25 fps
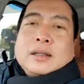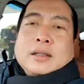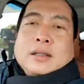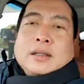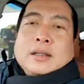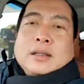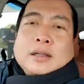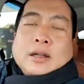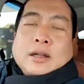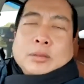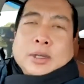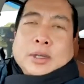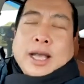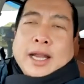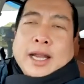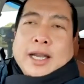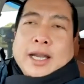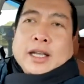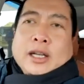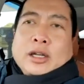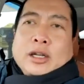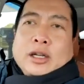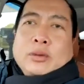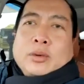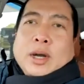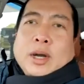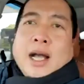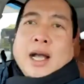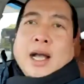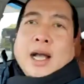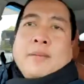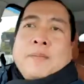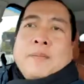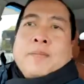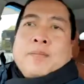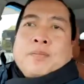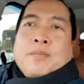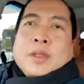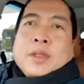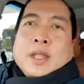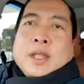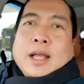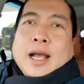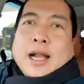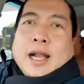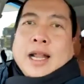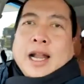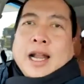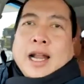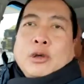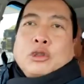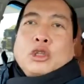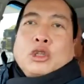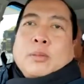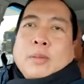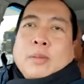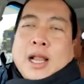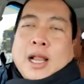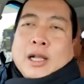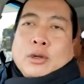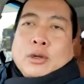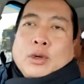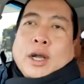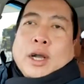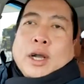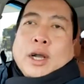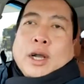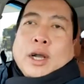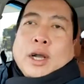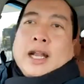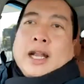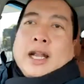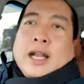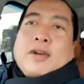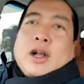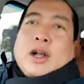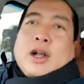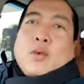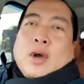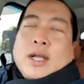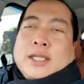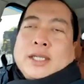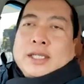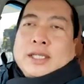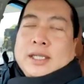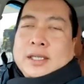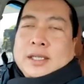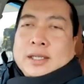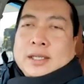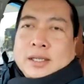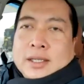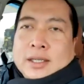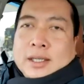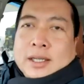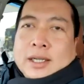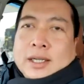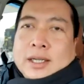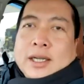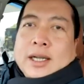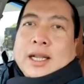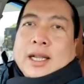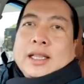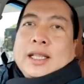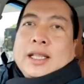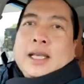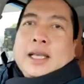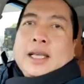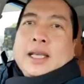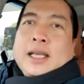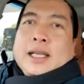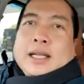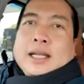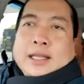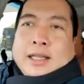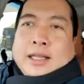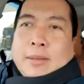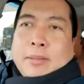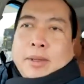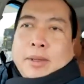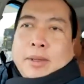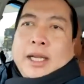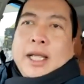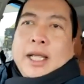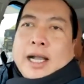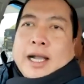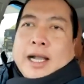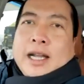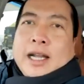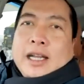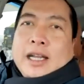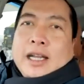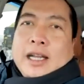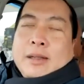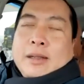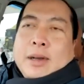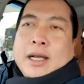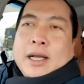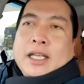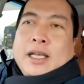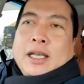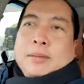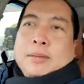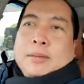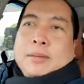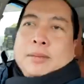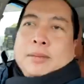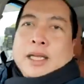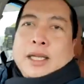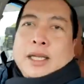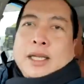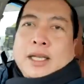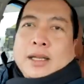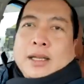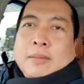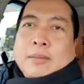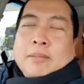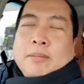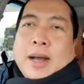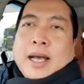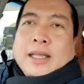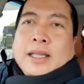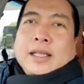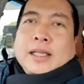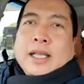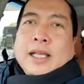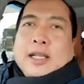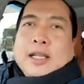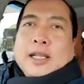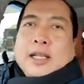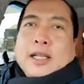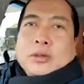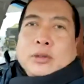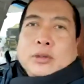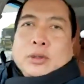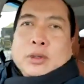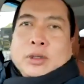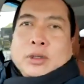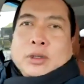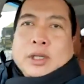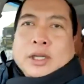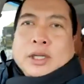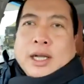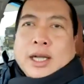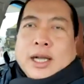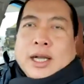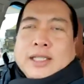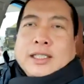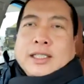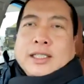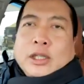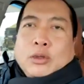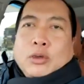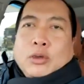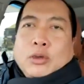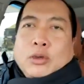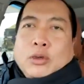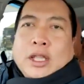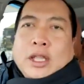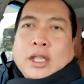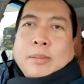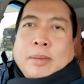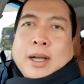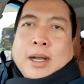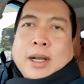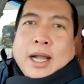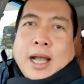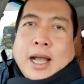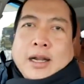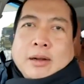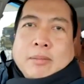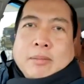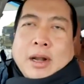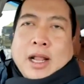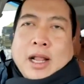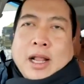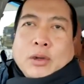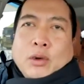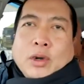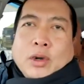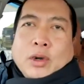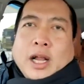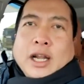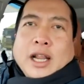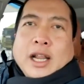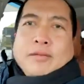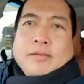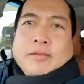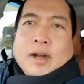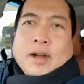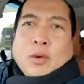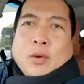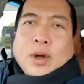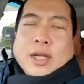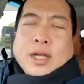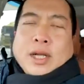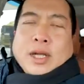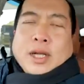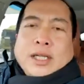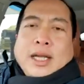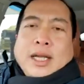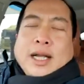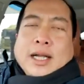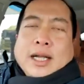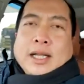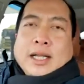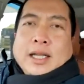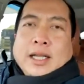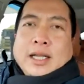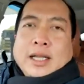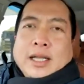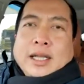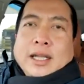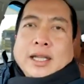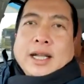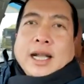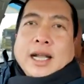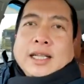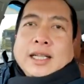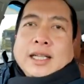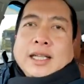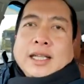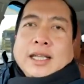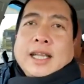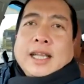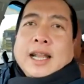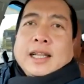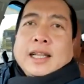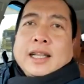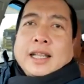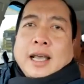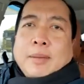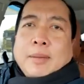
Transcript: Kemudian yang kedua adalah untuk melakukan evakuasi. Nanti tim ini akan dibagi menjadi empat, yaitu eh, satu tim akan melakukan evakuasi dari Gaziantep.